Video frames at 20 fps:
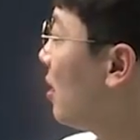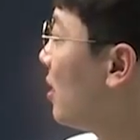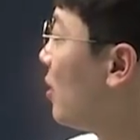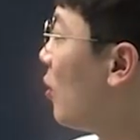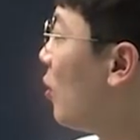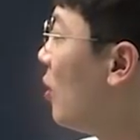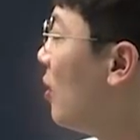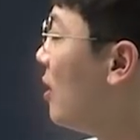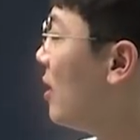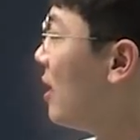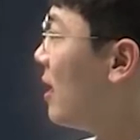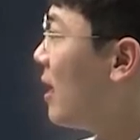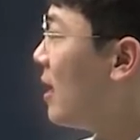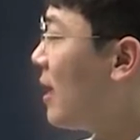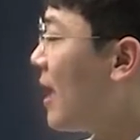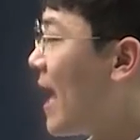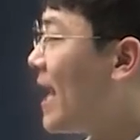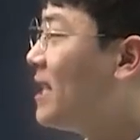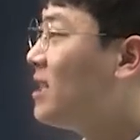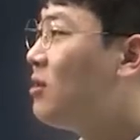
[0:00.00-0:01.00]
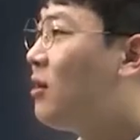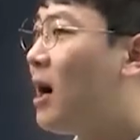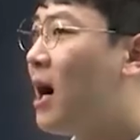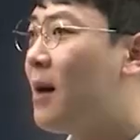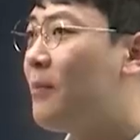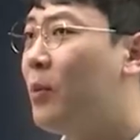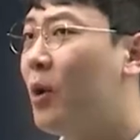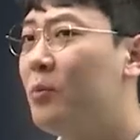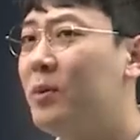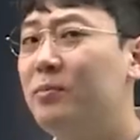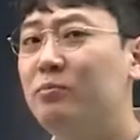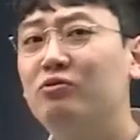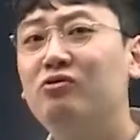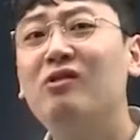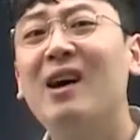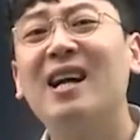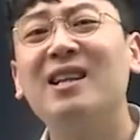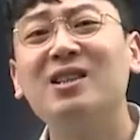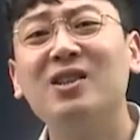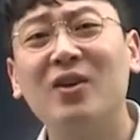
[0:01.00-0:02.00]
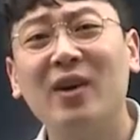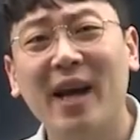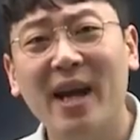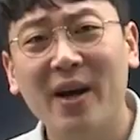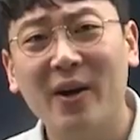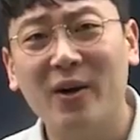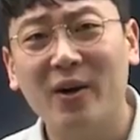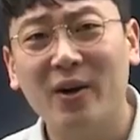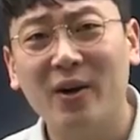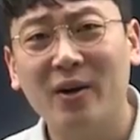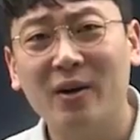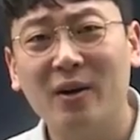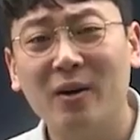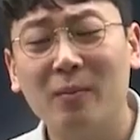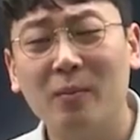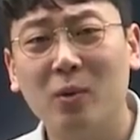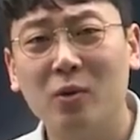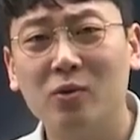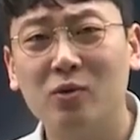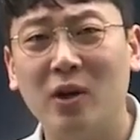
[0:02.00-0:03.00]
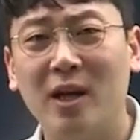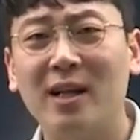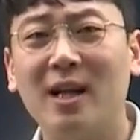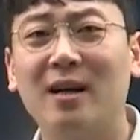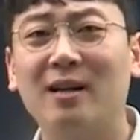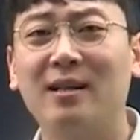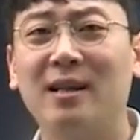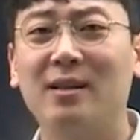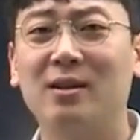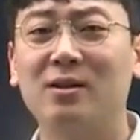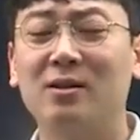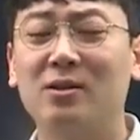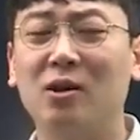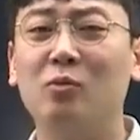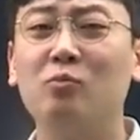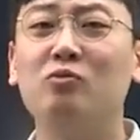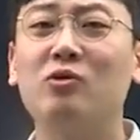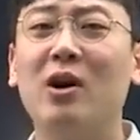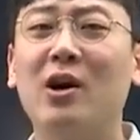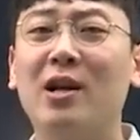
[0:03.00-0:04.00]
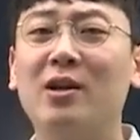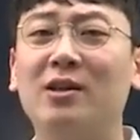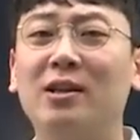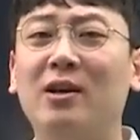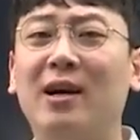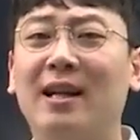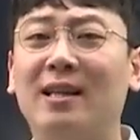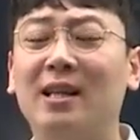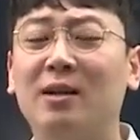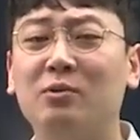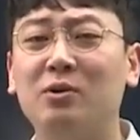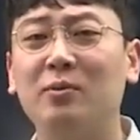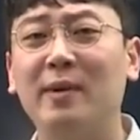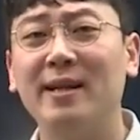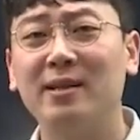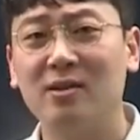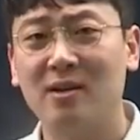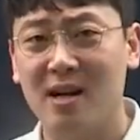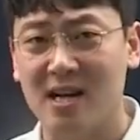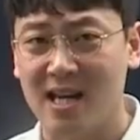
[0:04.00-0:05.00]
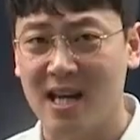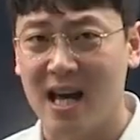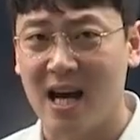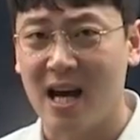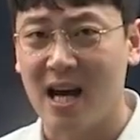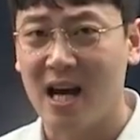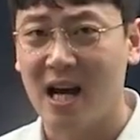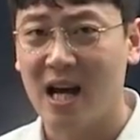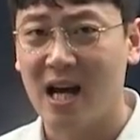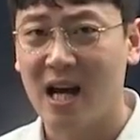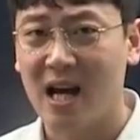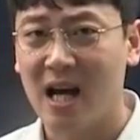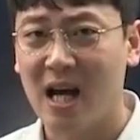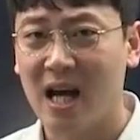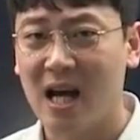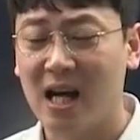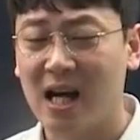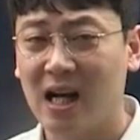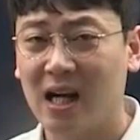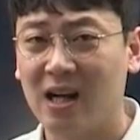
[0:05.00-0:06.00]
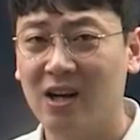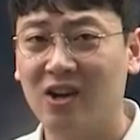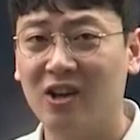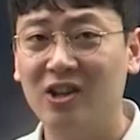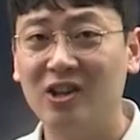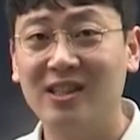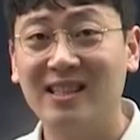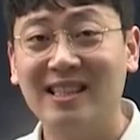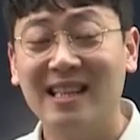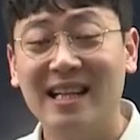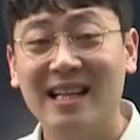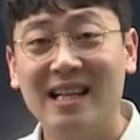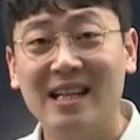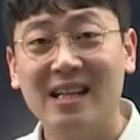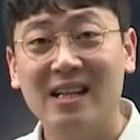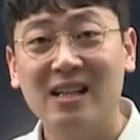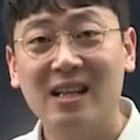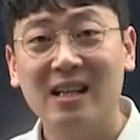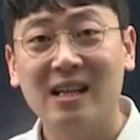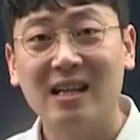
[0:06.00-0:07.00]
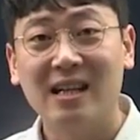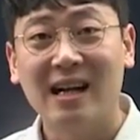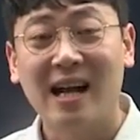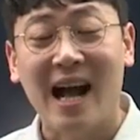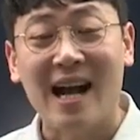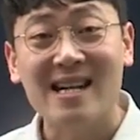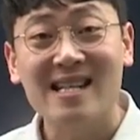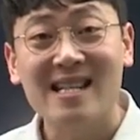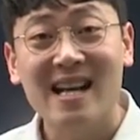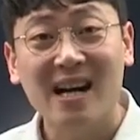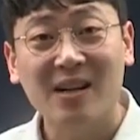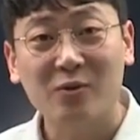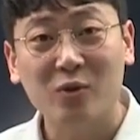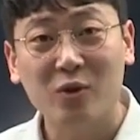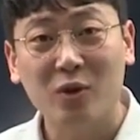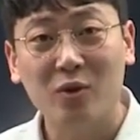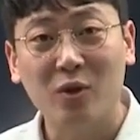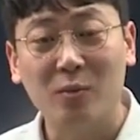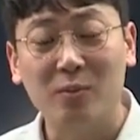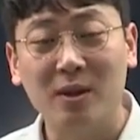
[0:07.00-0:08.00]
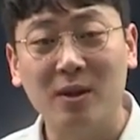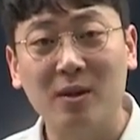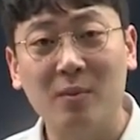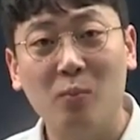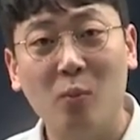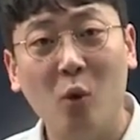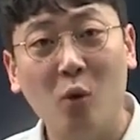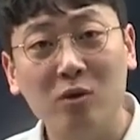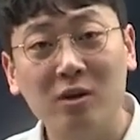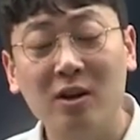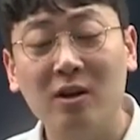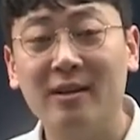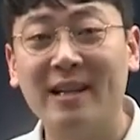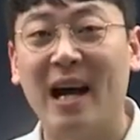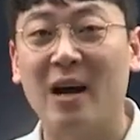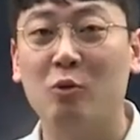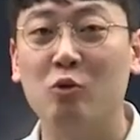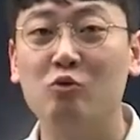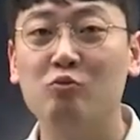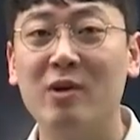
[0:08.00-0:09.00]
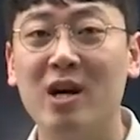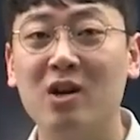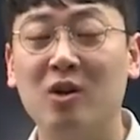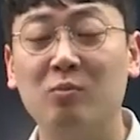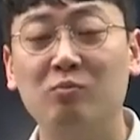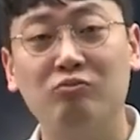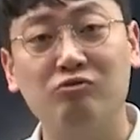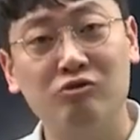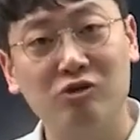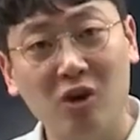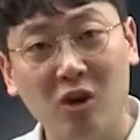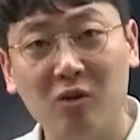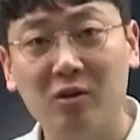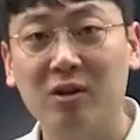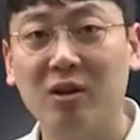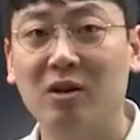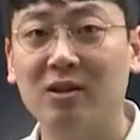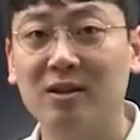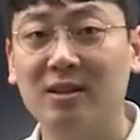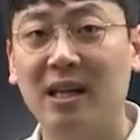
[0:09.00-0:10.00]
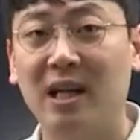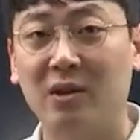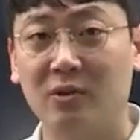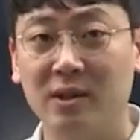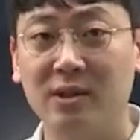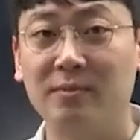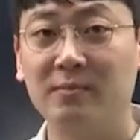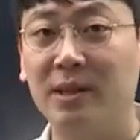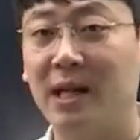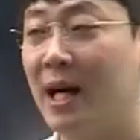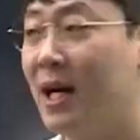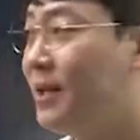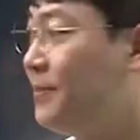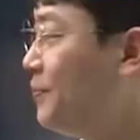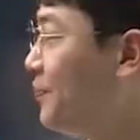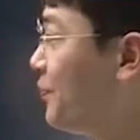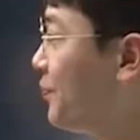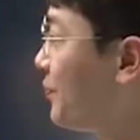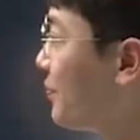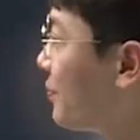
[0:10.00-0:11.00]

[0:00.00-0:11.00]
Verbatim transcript: 그리고 행정학 범위 무한정해요. 뭐 죄다 그냥 정부와 관련된 갖다 붙이면 행정학이야. 그걸 강약 조절도 없이 모든 걸 다 공부하려면 무조건 떨어진다고 그랬습니다.